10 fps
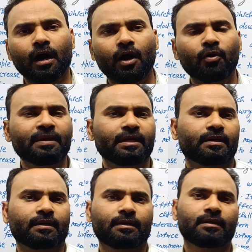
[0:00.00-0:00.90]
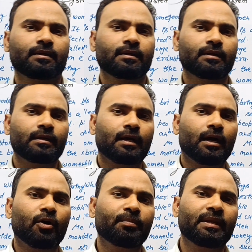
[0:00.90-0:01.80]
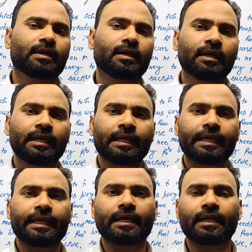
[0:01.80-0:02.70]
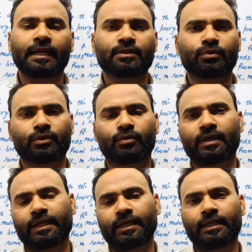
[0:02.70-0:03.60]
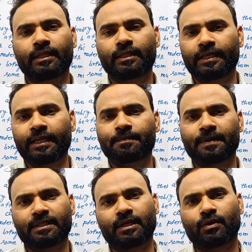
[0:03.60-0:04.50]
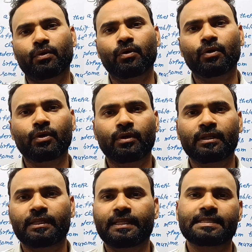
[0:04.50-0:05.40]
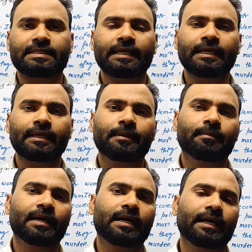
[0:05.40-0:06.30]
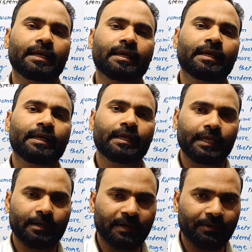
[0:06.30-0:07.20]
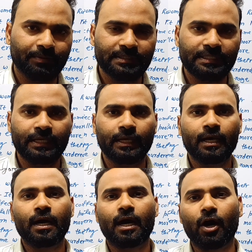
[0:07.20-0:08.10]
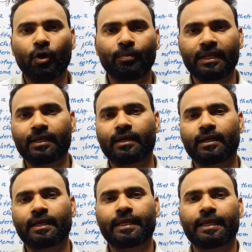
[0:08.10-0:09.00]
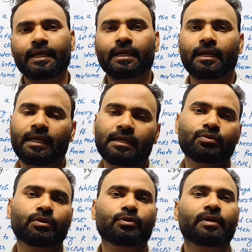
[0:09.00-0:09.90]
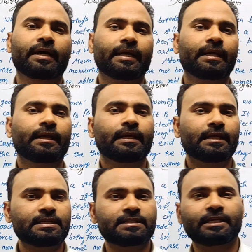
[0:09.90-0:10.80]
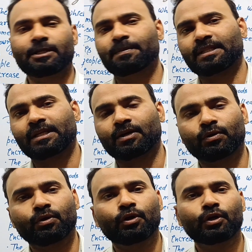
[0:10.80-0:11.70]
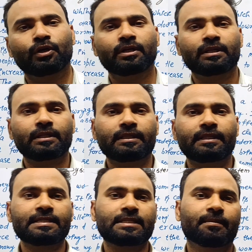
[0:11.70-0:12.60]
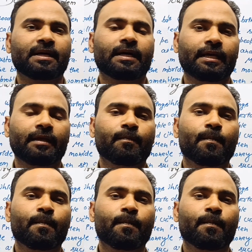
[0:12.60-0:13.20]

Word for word: आओ मिलकर आओ मिलकर एक नया सूरज उगाएं दहेज प्रथा को देश से भगाएं एक बार फिर से आओ मिलकर एक नया सूरज उगाएं इस दहेज प्रथा को देश से भगाएं